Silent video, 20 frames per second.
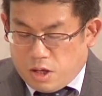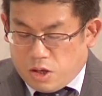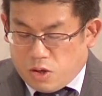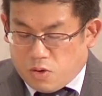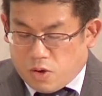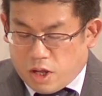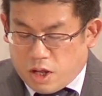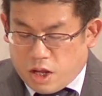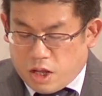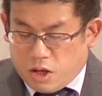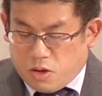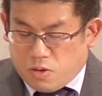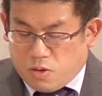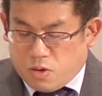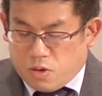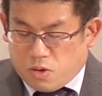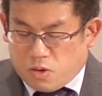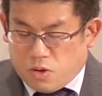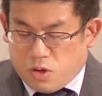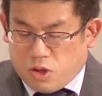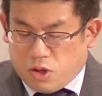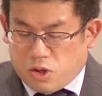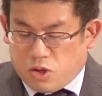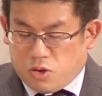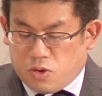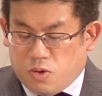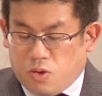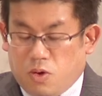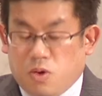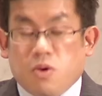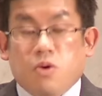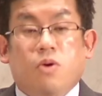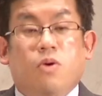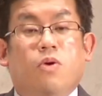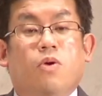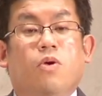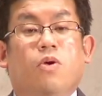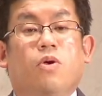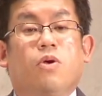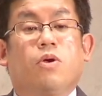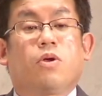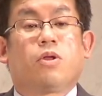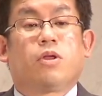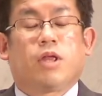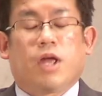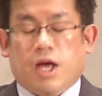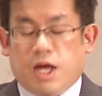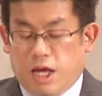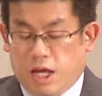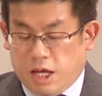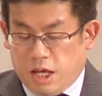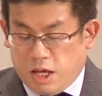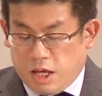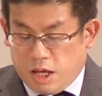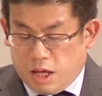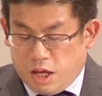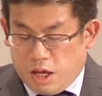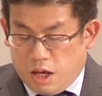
ヨハネによる福音書第